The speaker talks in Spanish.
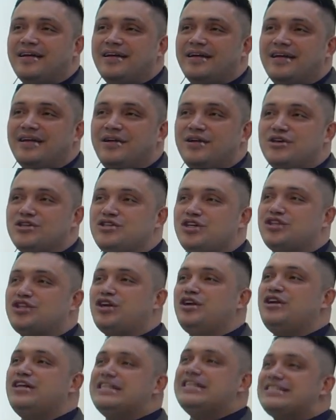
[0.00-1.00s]

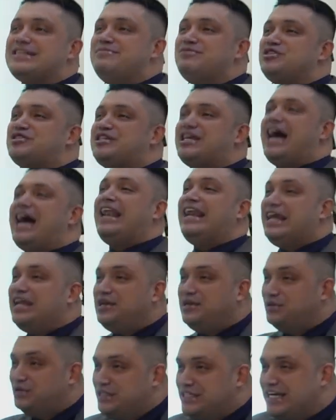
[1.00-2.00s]
Nosotros lo decimos
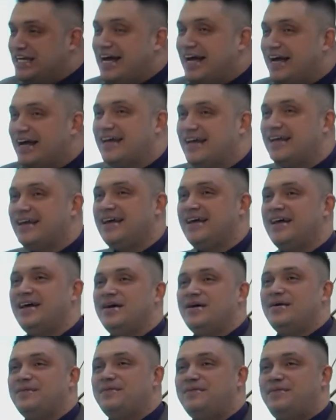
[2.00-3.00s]
aleluya,
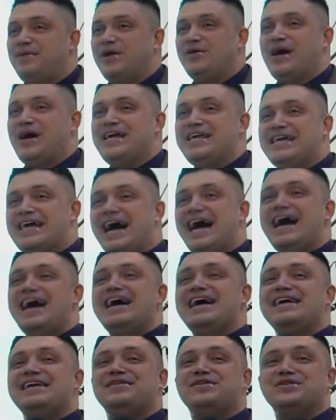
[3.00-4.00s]
pero
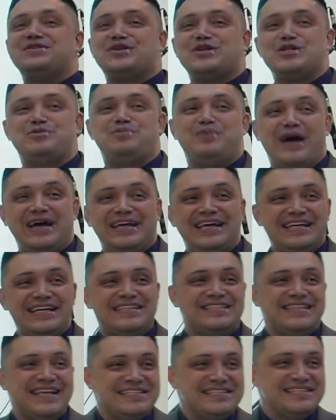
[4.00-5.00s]
allá en otros
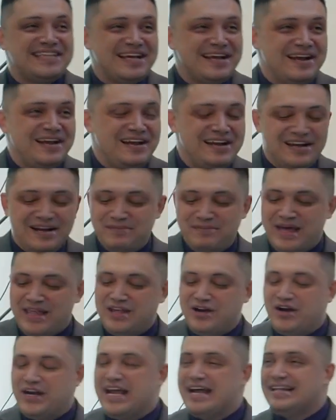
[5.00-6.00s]
países, en el
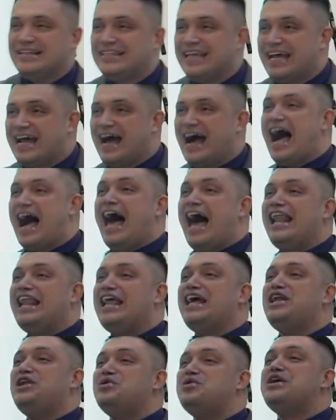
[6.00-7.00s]
Medio Oriente,
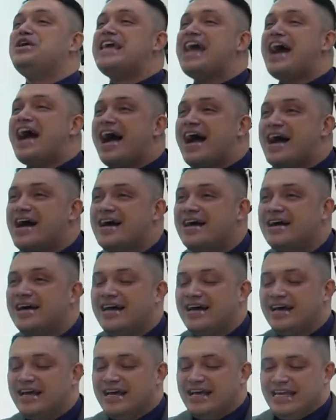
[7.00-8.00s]
aleluya
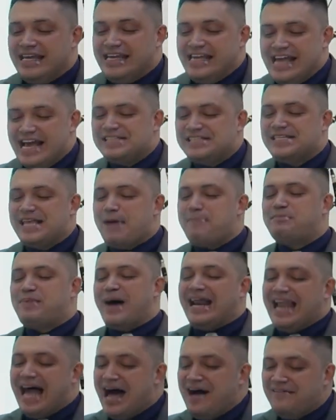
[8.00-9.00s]
y esa
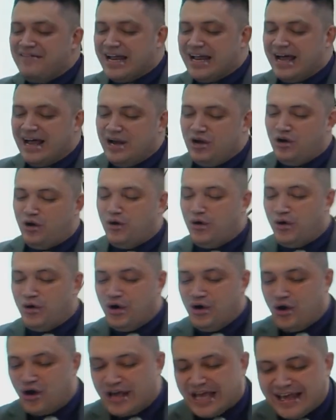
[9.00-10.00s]
palabra
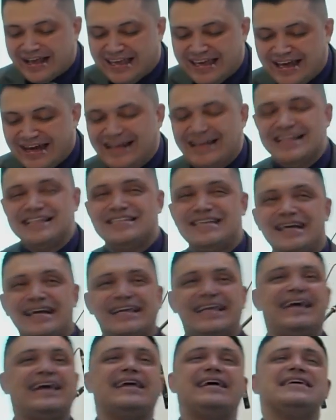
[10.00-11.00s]
lo, que quiere decir,
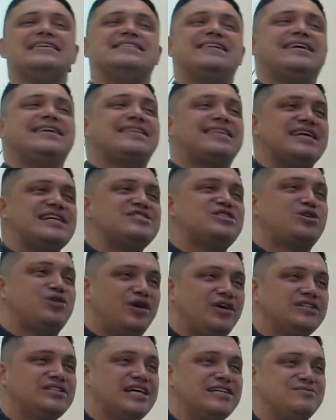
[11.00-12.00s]
quiere decir tres
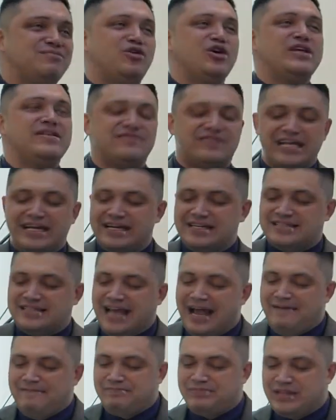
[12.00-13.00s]
cosas muy
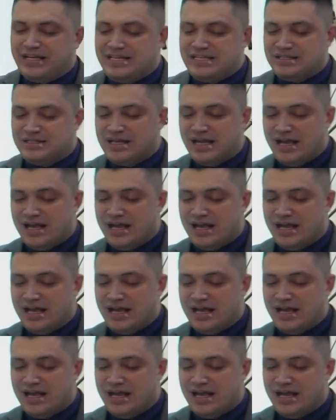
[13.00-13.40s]
interesantes.